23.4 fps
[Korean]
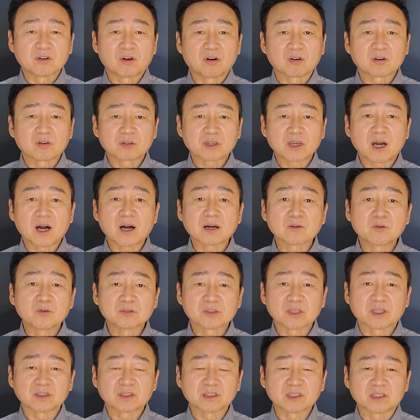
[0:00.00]
여러 개
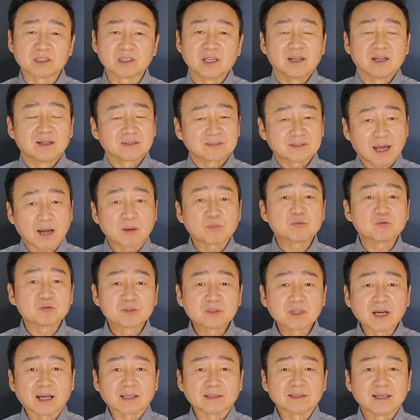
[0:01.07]
항공사들이
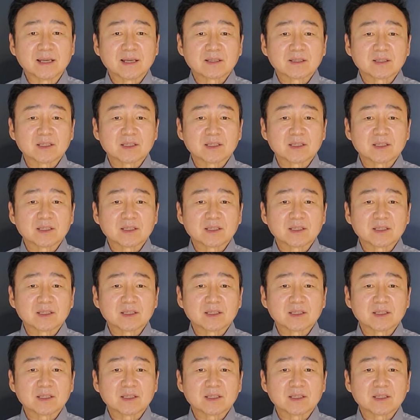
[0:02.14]
당분간